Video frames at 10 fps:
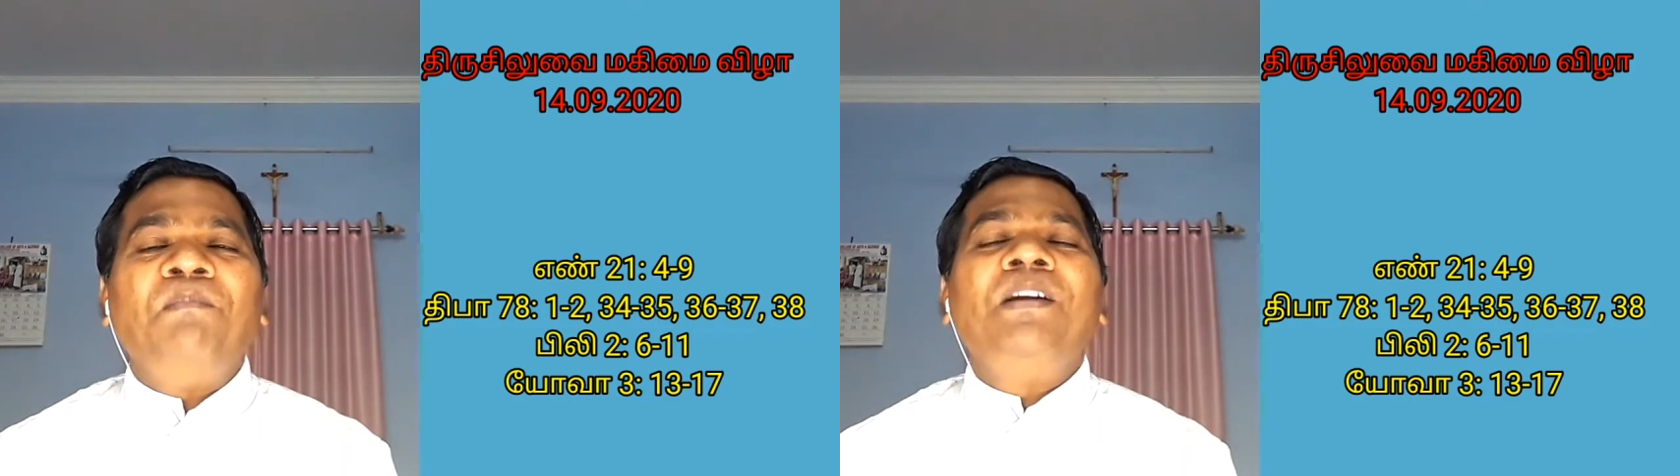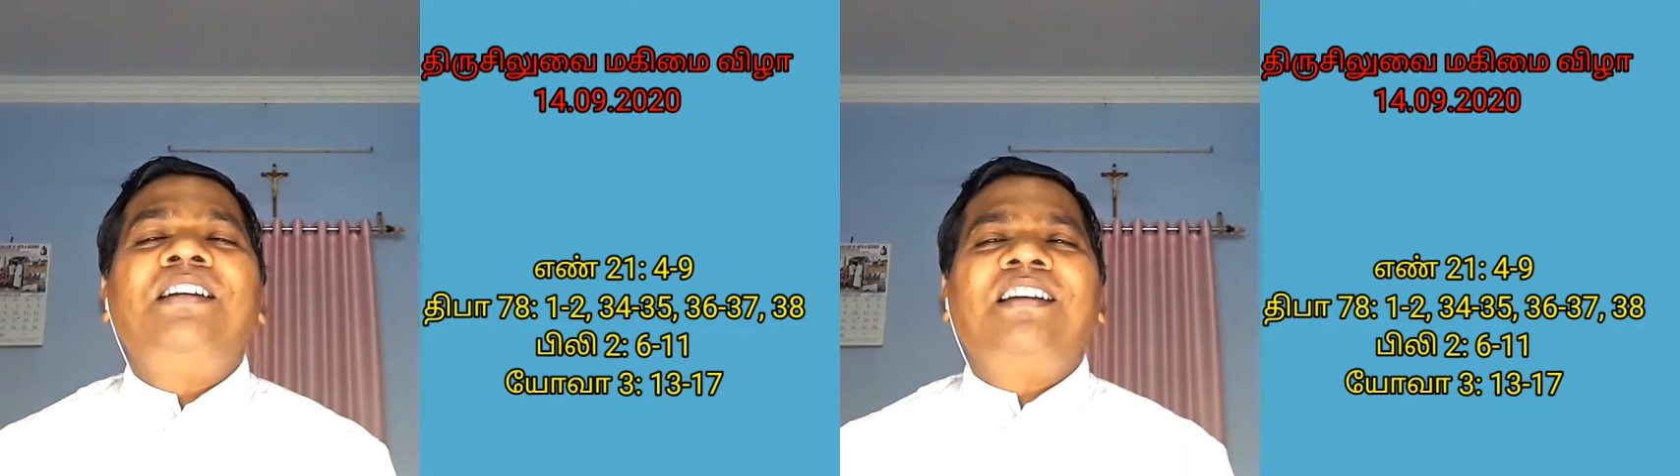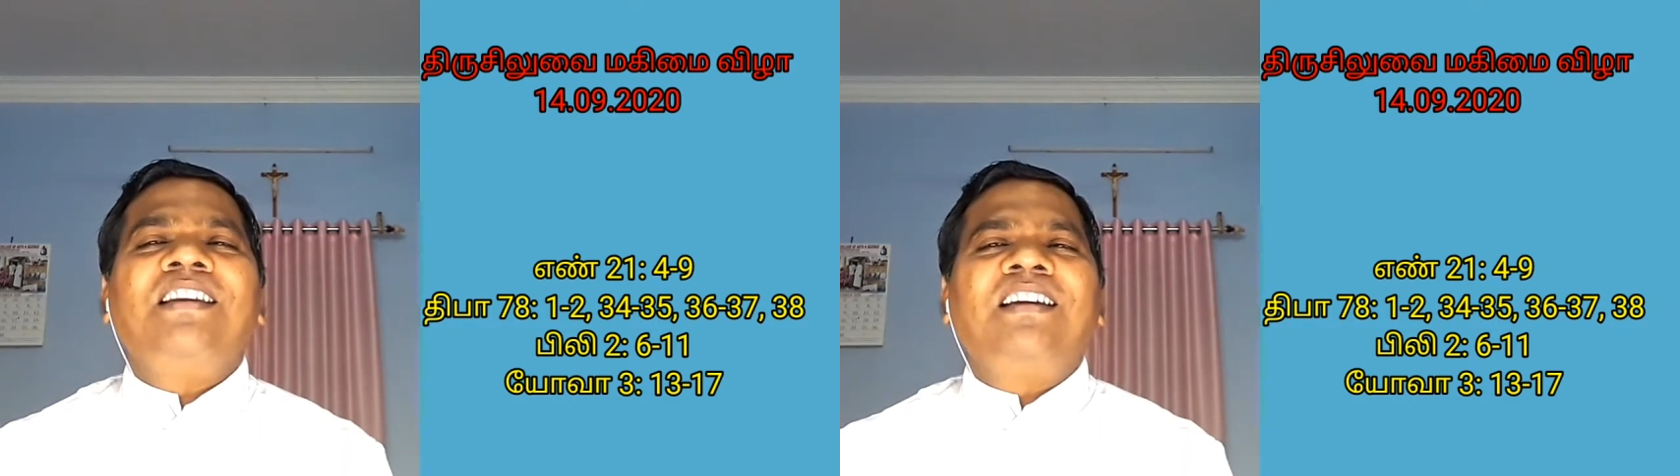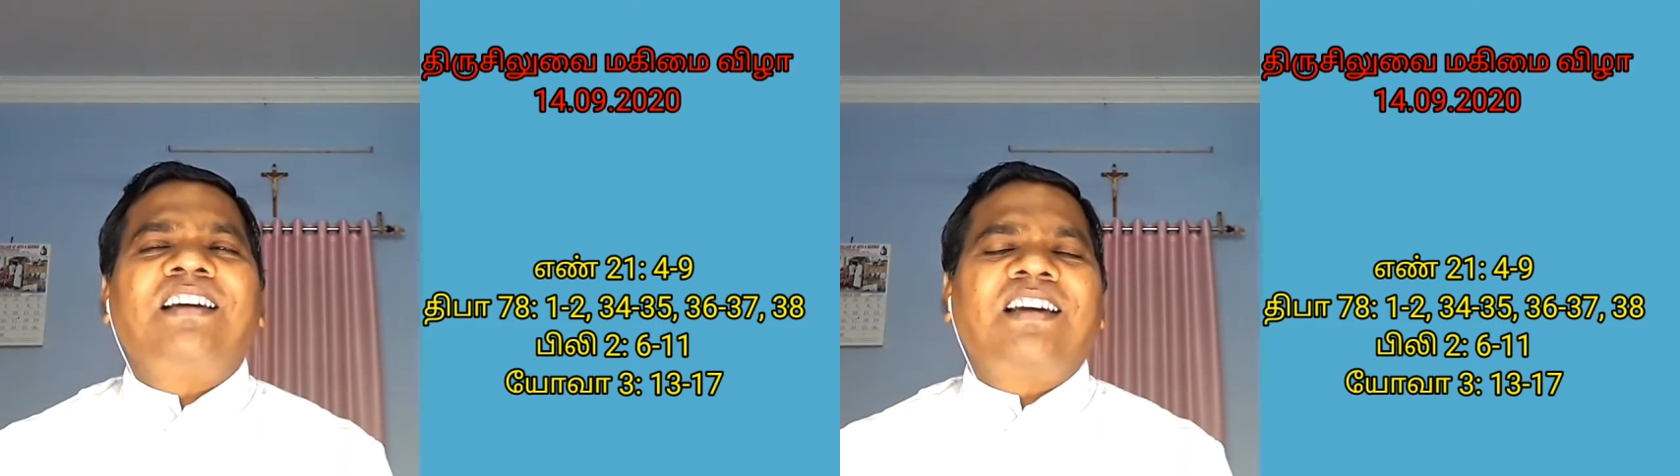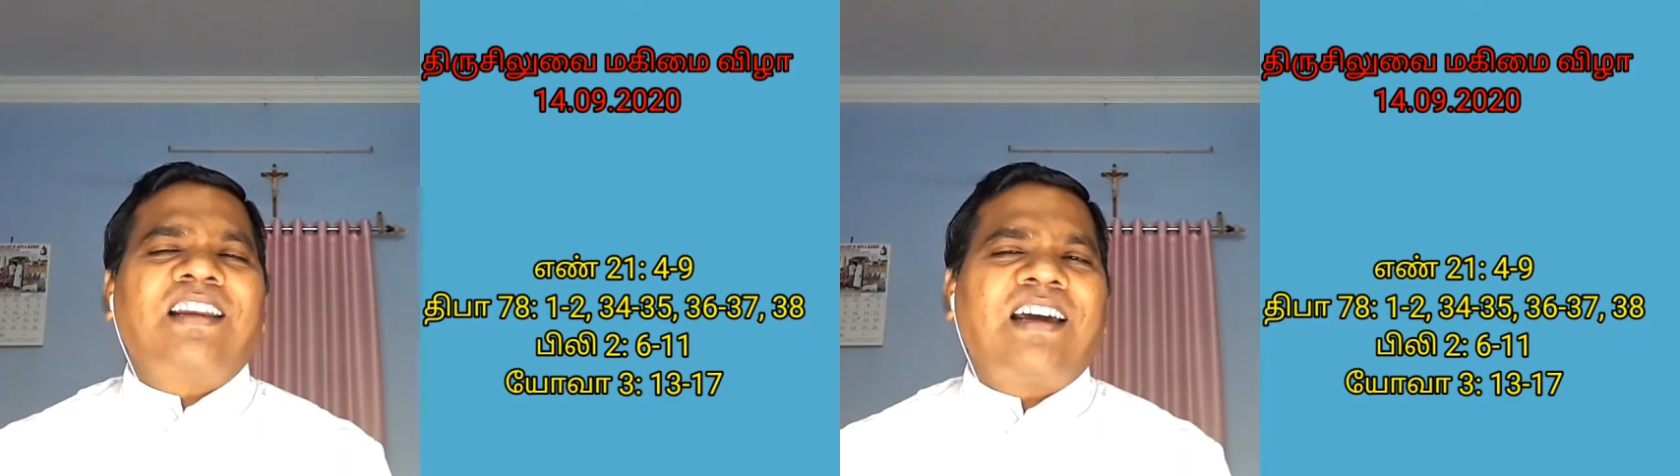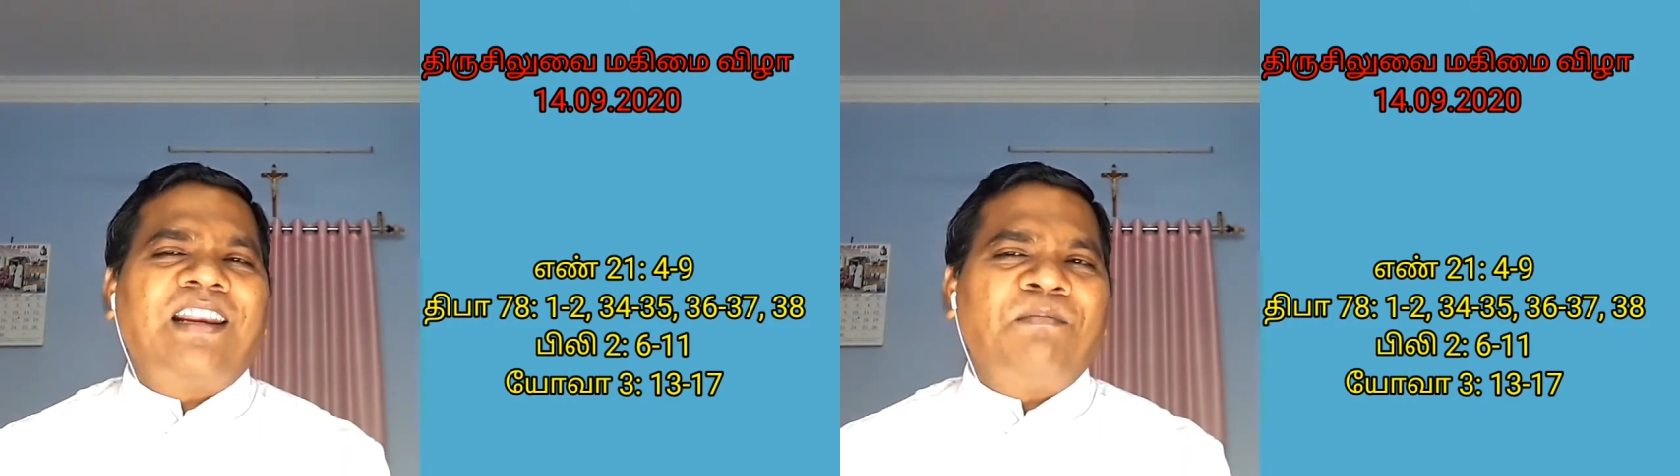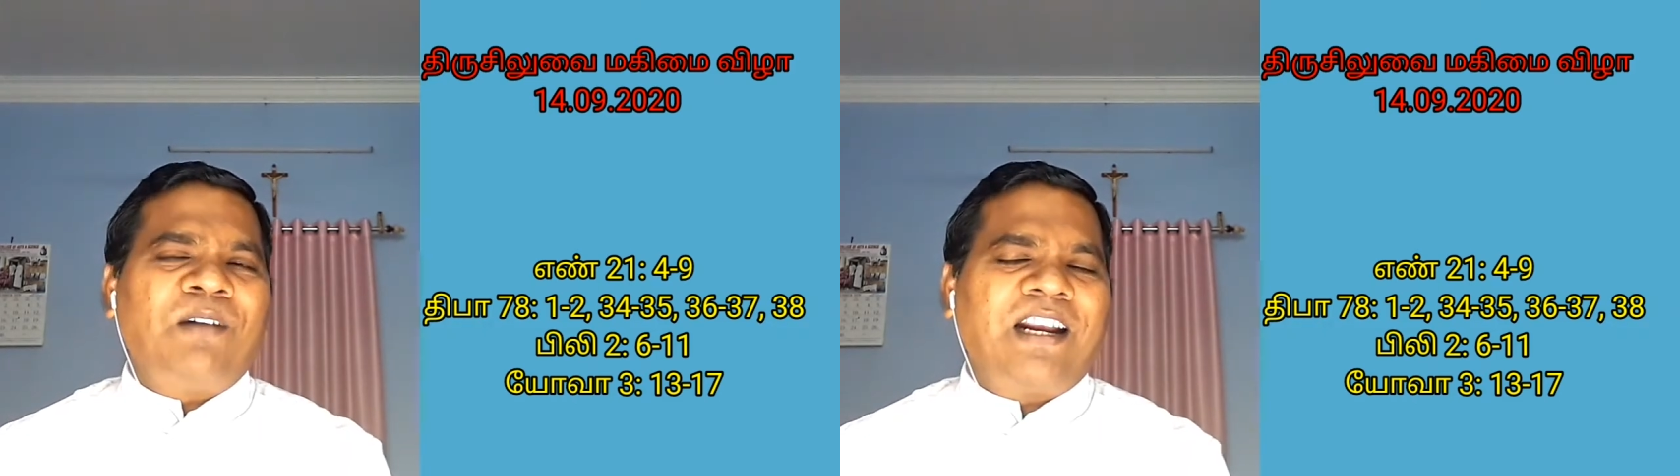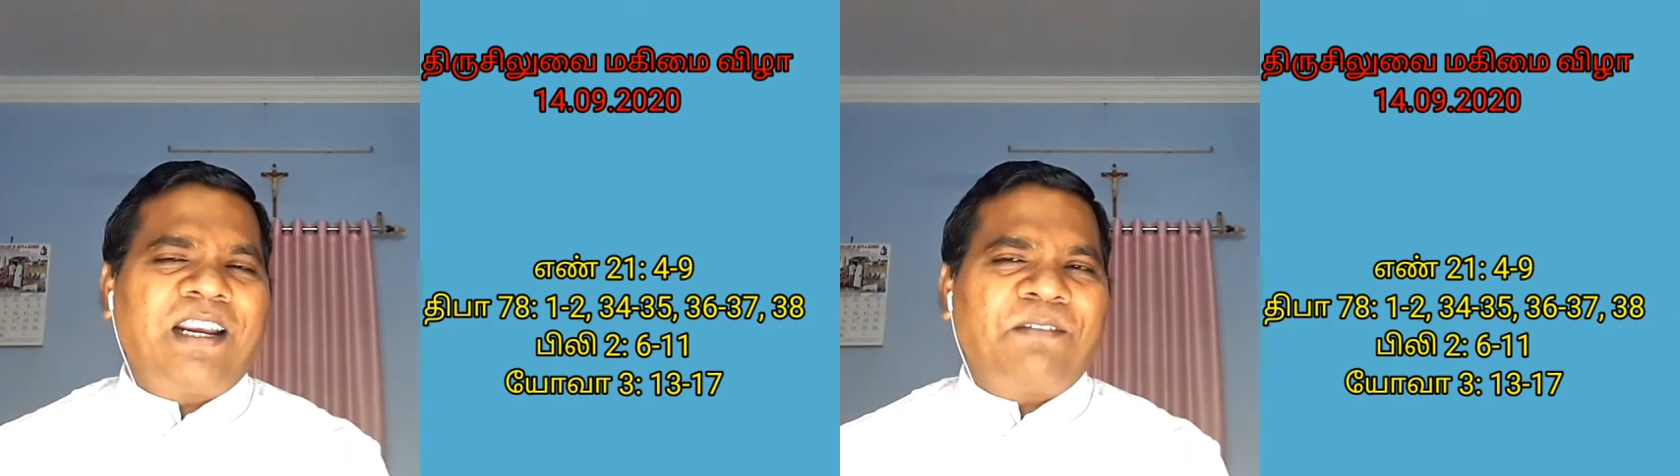மீட்டிருக்கிறார் நம்
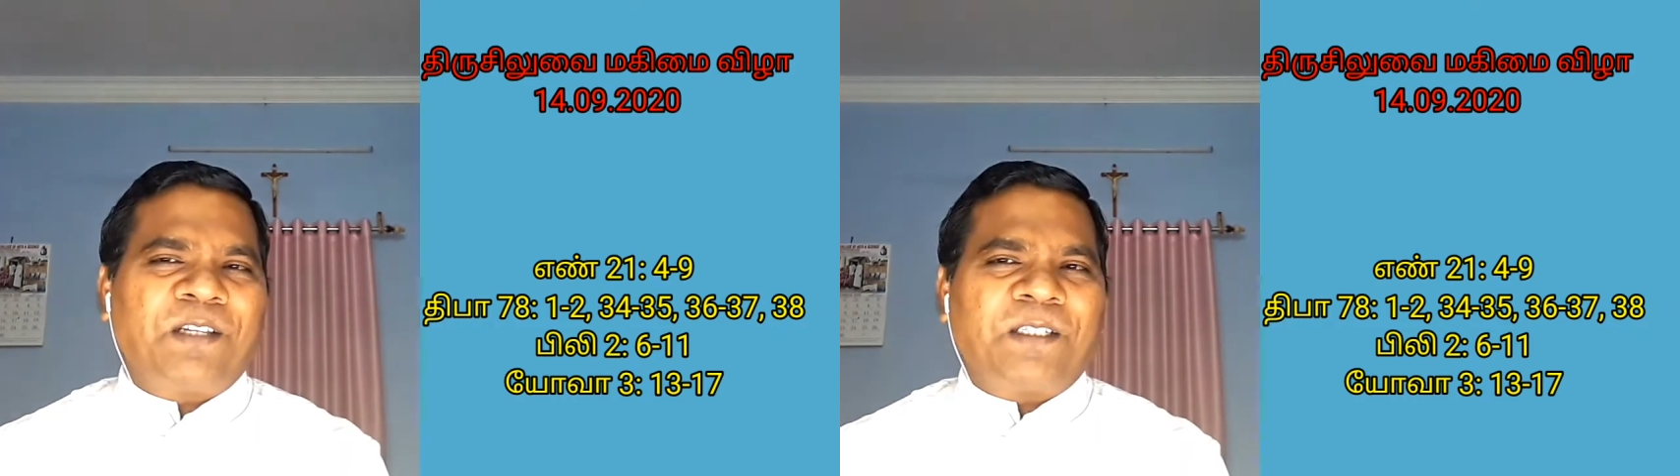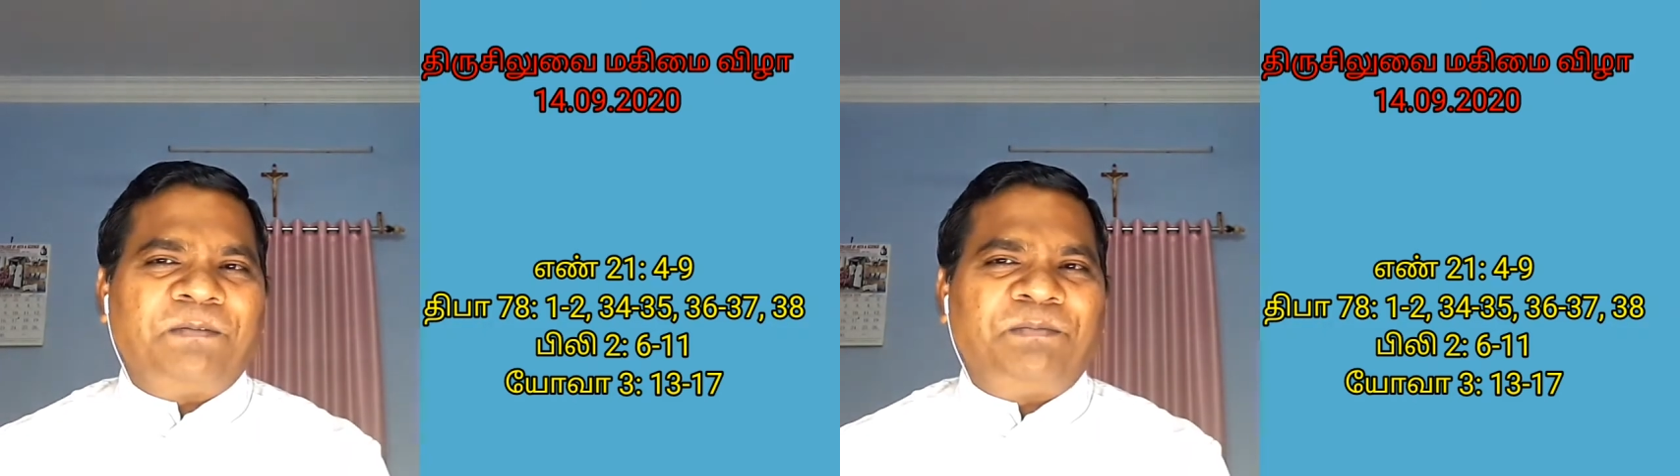ஆண்டவர்